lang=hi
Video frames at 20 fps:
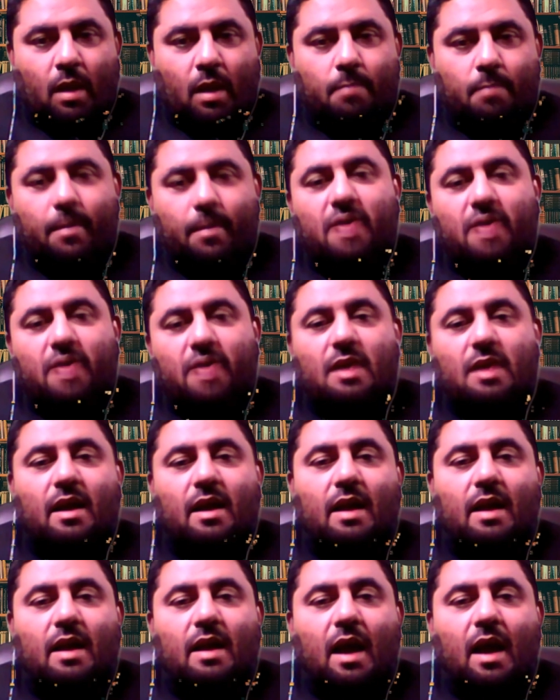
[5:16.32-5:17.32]
बेशक
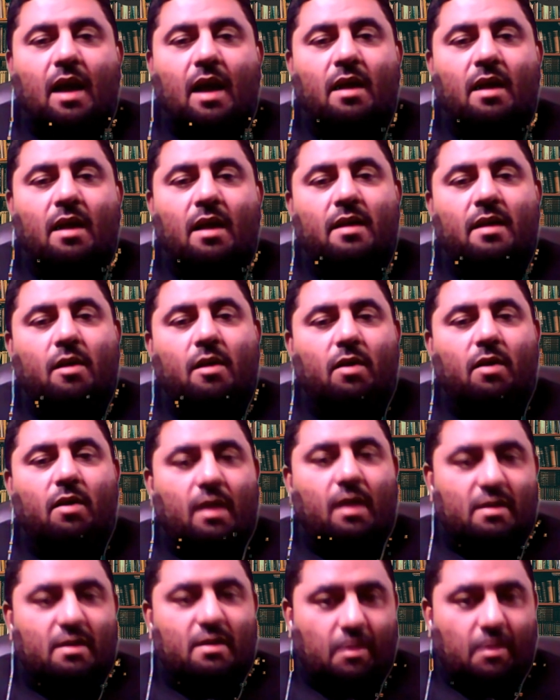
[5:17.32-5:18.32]
अल्लाह
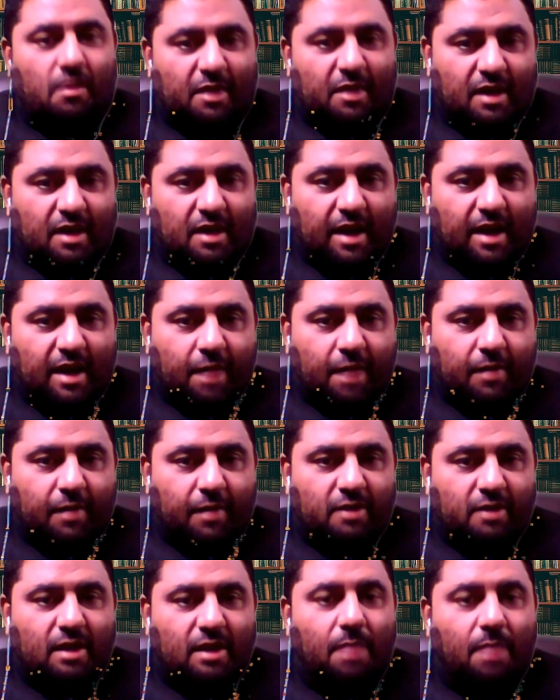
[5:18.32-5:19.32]
और अजल ने एक
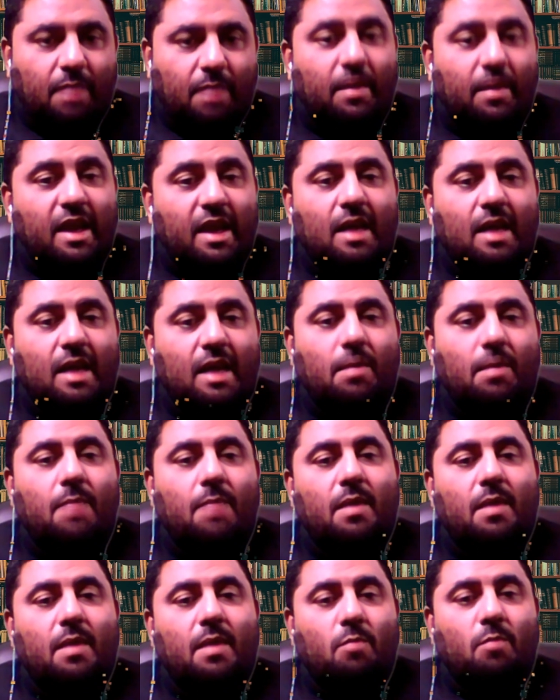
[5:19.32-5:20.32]
फरिश्ता मेरी कबर पर
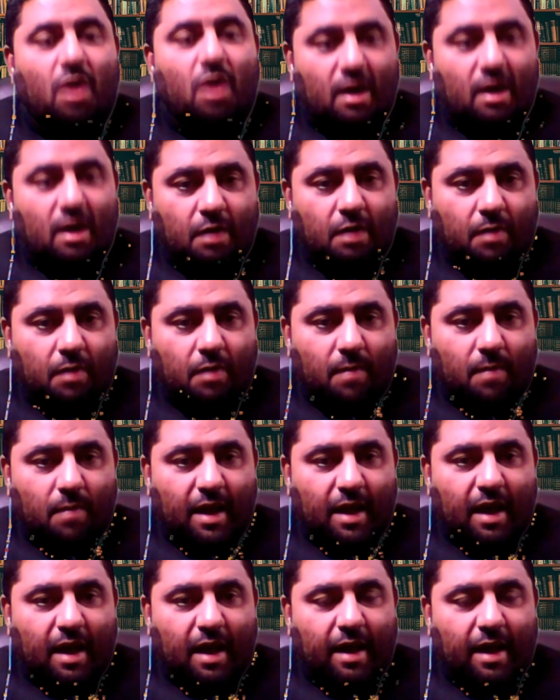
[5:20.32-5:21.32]
मुकर फरमाया
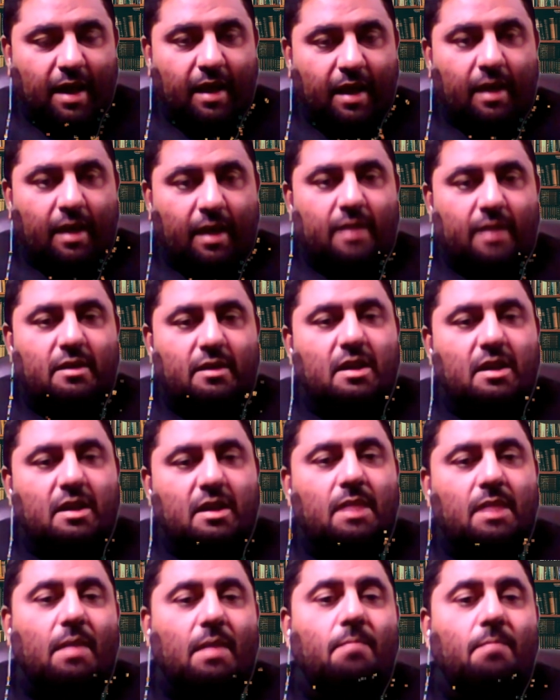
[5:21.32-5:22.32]
है जिसे
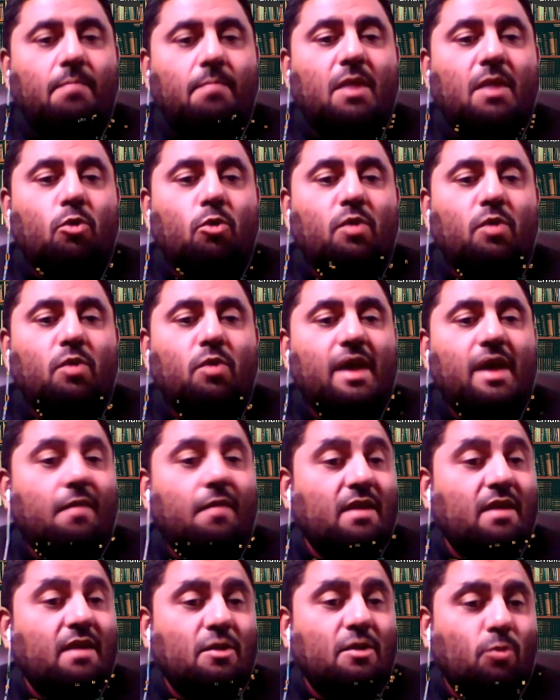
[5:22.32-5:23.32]
तमाम मखलूक की
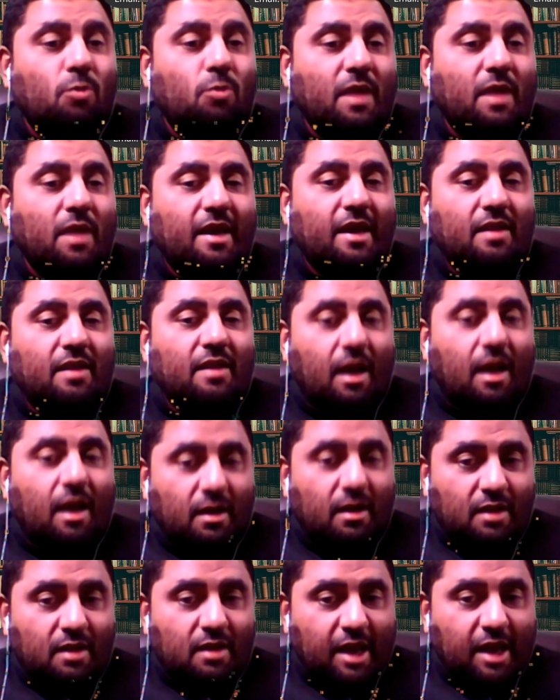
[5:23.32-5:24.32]
आवाज़ें सुनने की ताकत
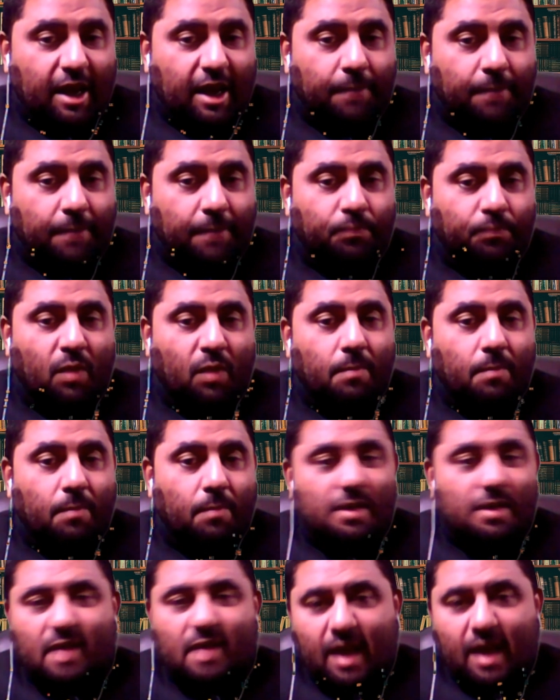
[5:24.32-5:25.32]
दी है बस
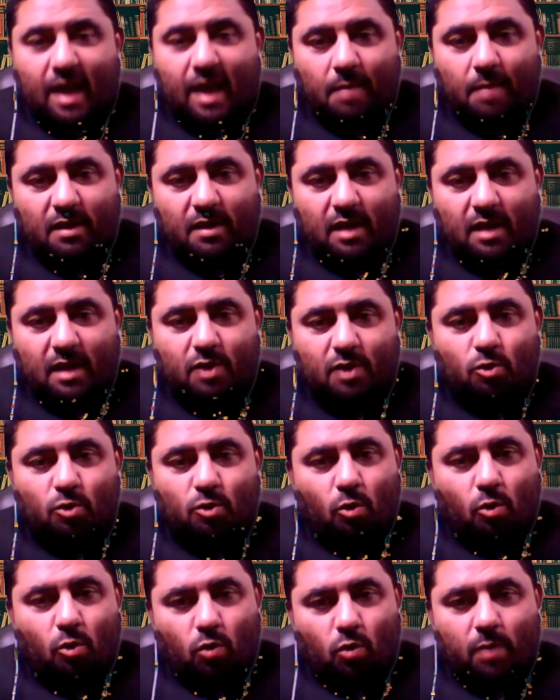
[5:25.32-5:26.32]
क़यामत तक जो
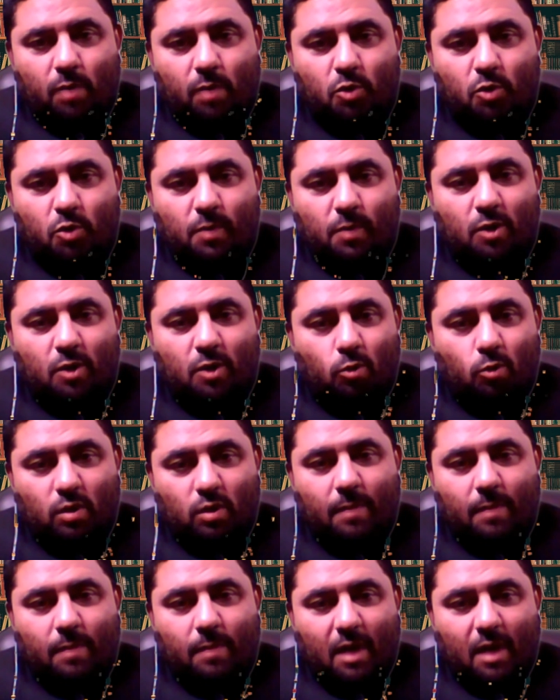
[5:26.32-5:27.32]
कोई मुझ पर दरूद
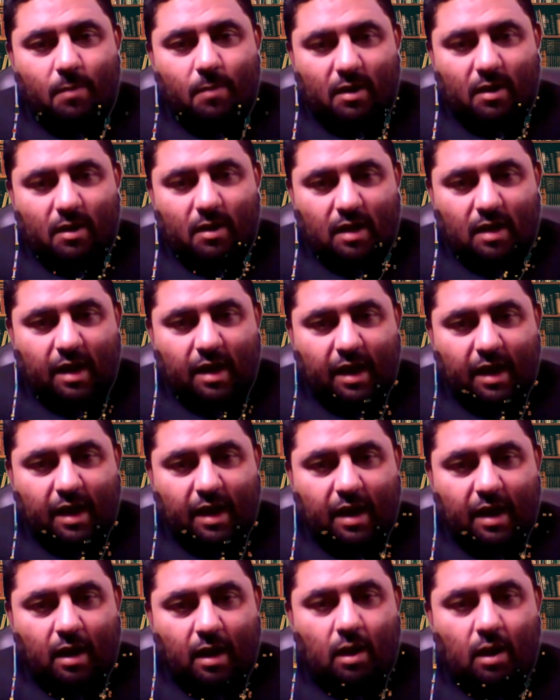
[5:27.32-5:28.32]
पाक पढ़ता रहेगा
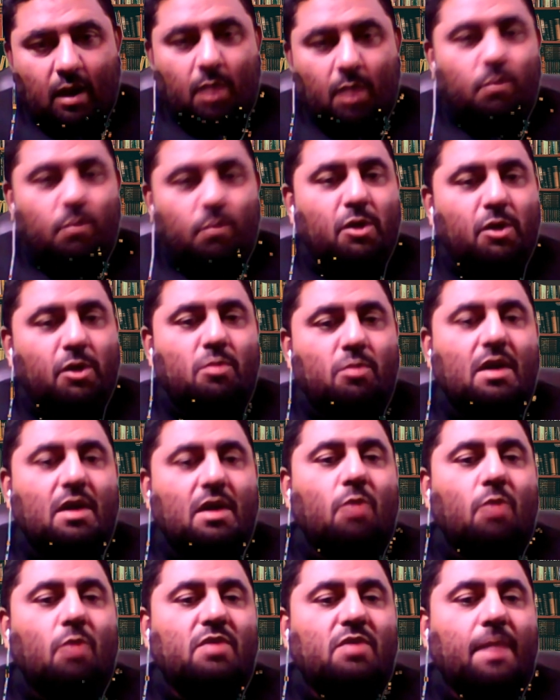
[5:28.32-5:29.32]
मुझे उसका
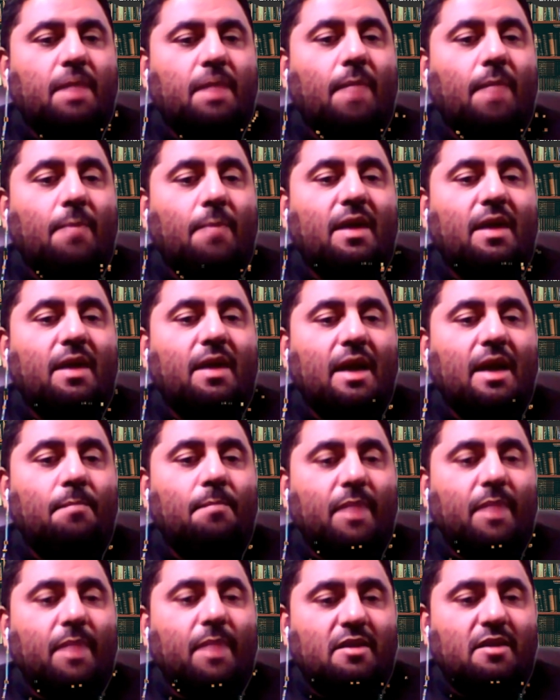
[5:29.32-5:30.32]
उसके बाप का नाम
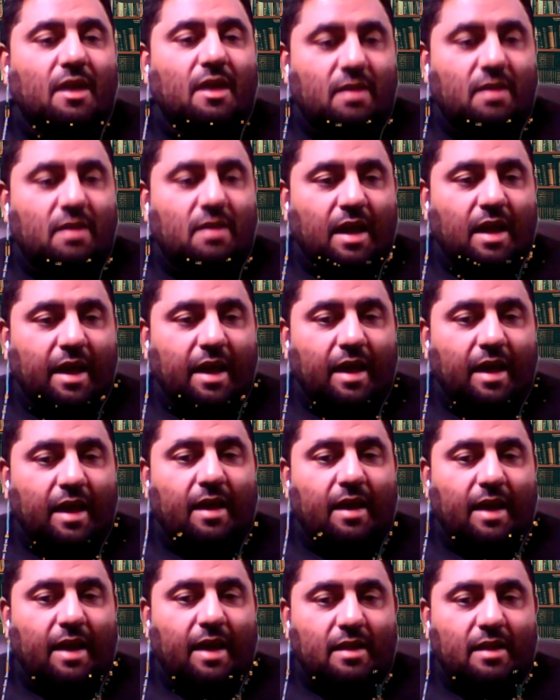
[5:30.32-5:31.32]
पेश करता है
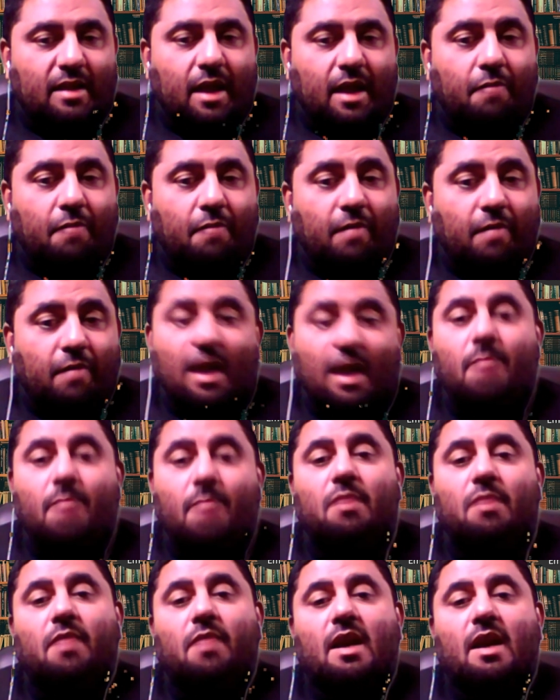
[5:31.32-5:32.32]
कहता है फला बिन
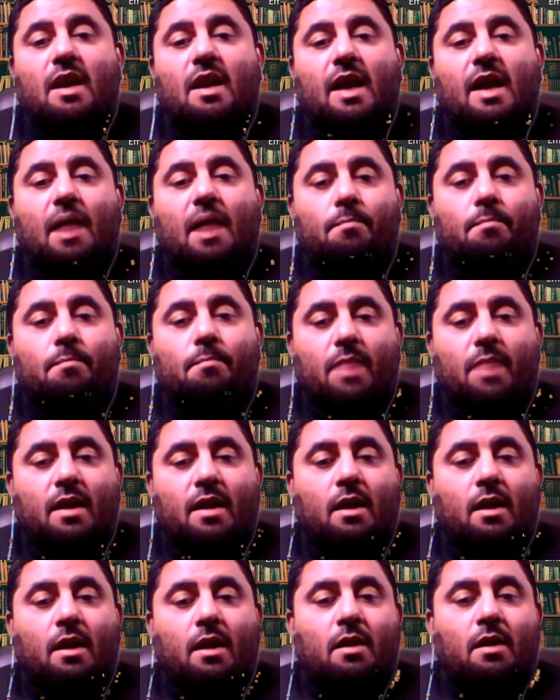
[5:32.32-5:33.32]
फला ने आप पर
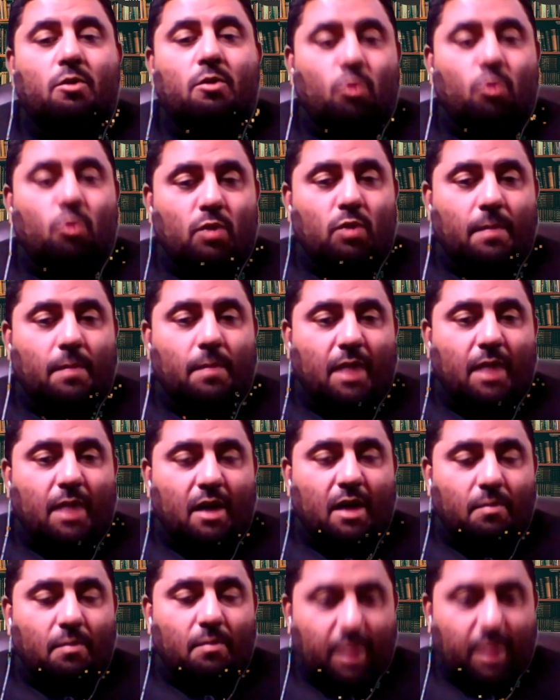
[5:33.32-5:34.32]
दुरूद पाक
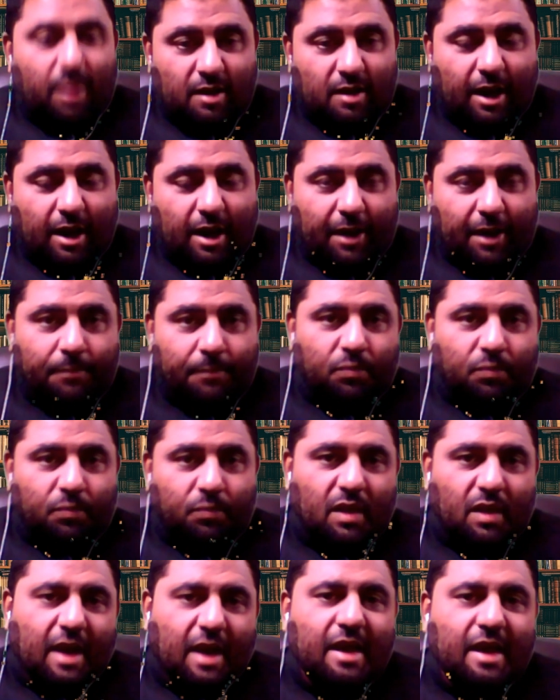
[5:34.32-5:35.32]
भेजा है
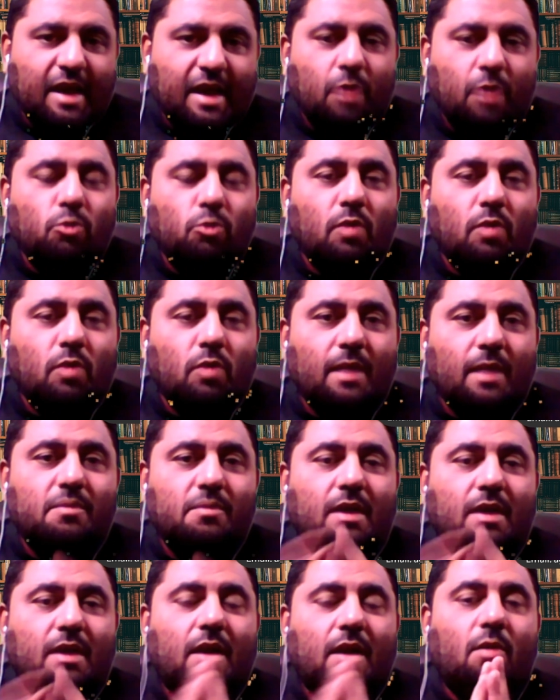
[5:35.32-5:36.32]
यानी कि हुजूर रकम
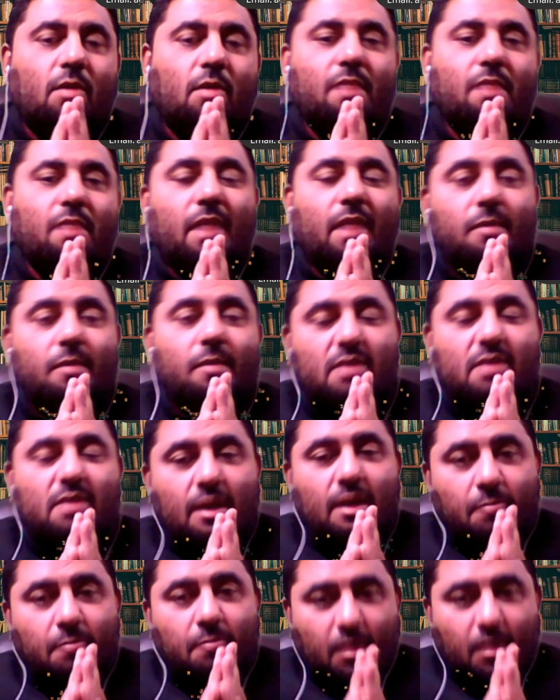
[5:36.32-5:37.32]
सल्लल्लाहु अलैहि वसल्लम
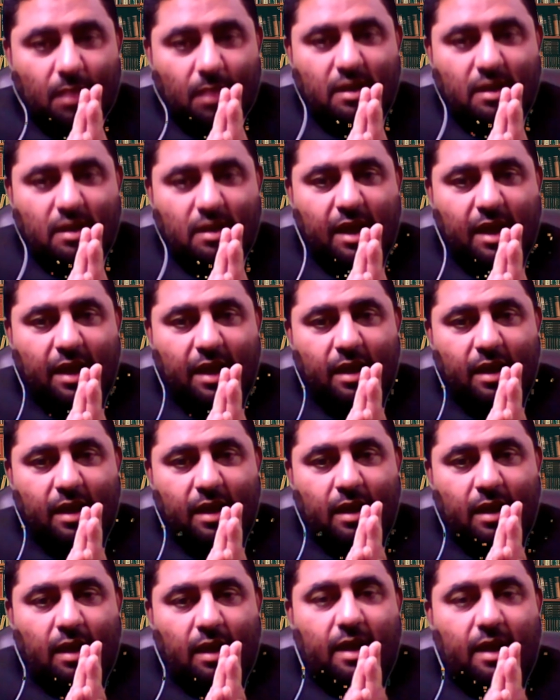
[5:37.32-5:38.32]
फरमाते हैं
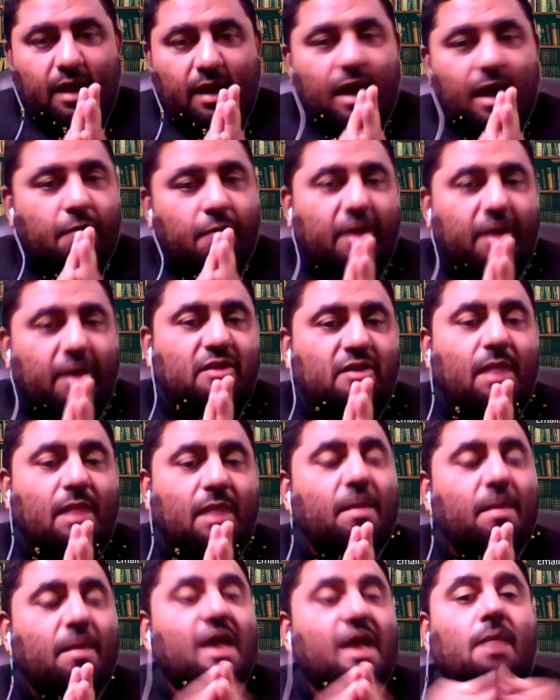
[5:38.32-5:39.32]
कि एक फरिश्ता
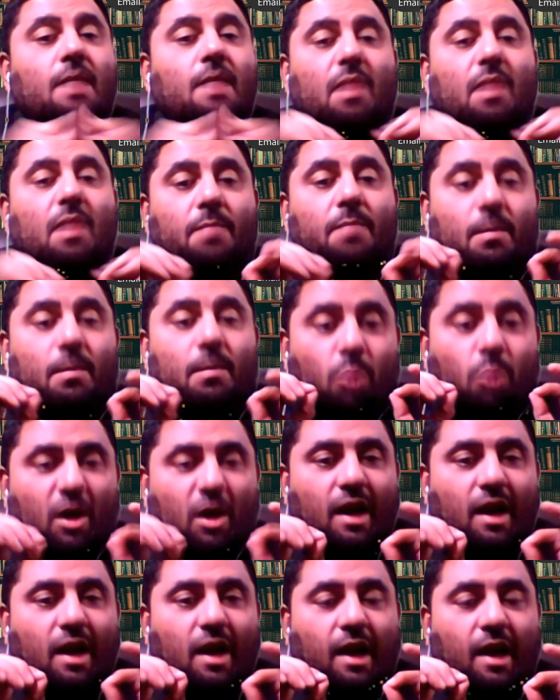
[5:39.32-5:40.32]
मेरी कब्र पर
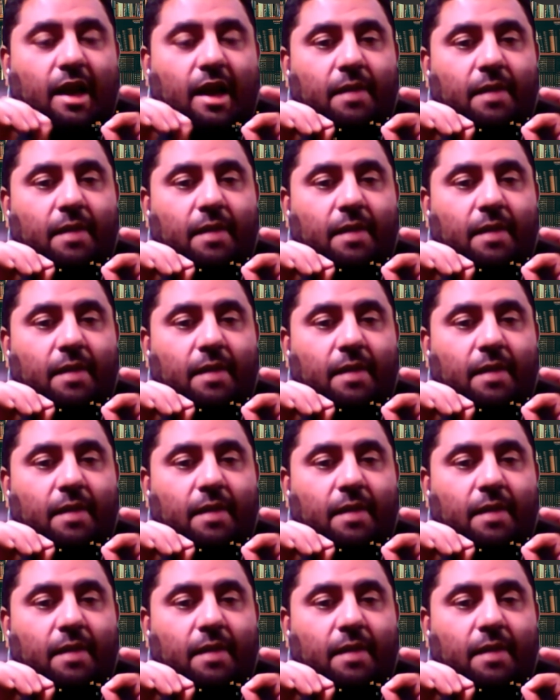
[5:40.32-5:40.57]
मुकर्र है